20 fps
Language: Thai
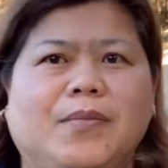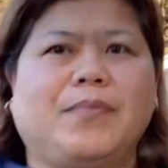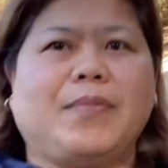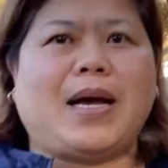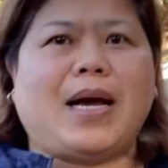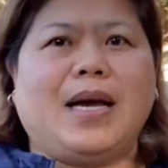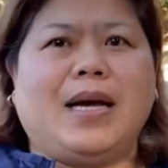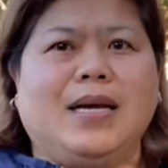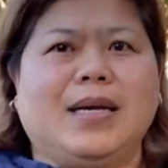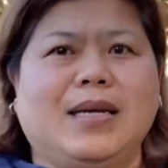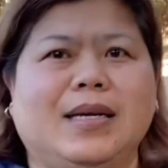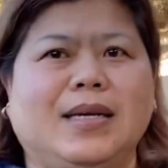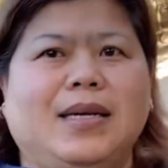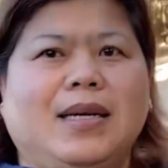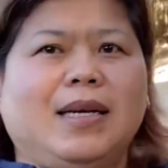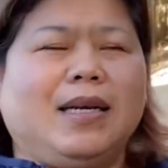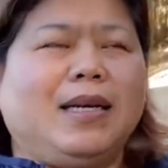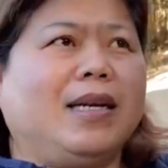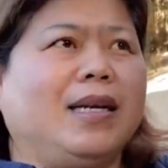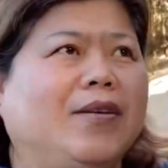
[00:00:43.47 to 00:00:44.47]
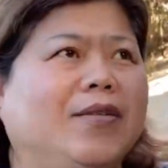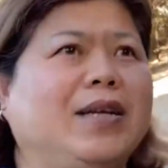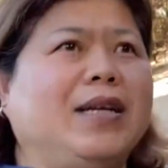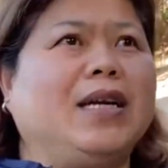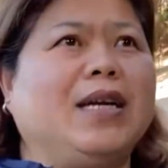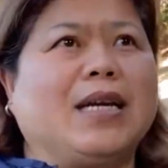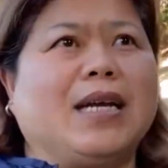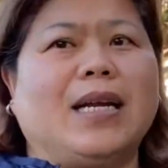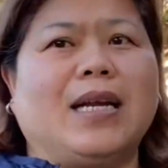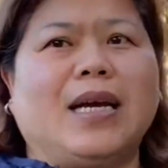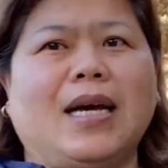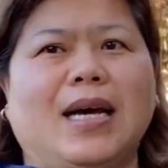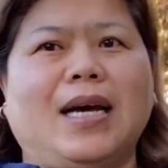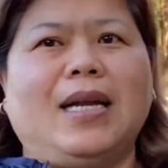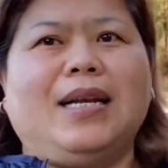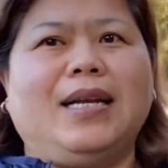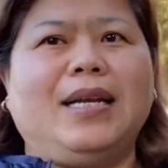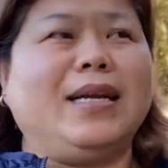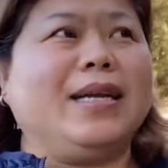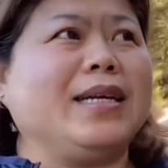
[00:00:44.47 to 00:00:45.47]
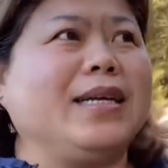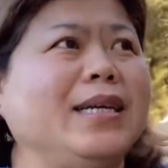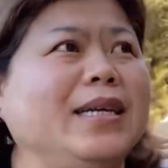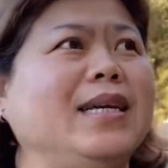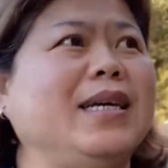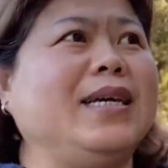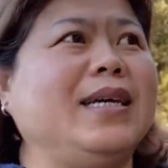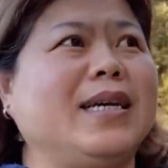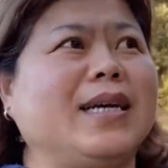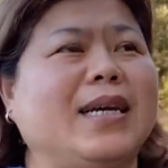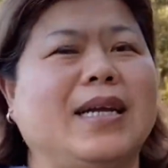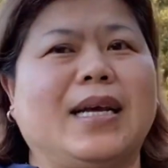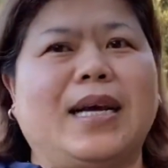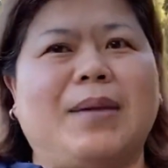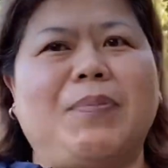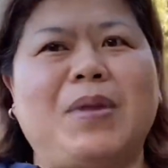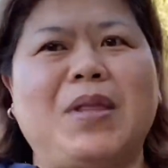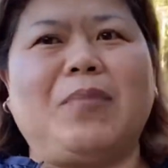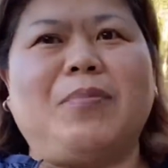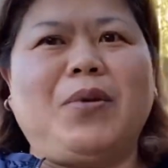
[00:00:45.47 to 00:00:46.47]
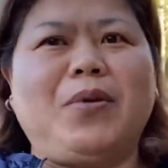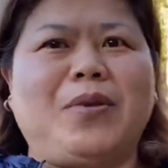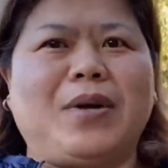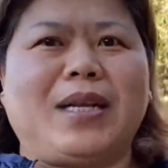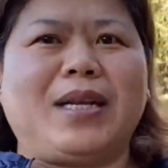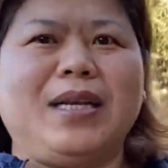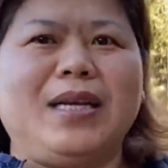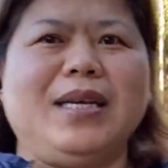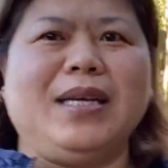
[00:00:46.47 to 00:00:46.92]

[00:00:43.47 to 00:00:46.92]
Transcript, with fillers: ป่ะเดี๋ยวเราเดินกันนะคะเดินขึ้นเนินกันนะคะไปสำรวจ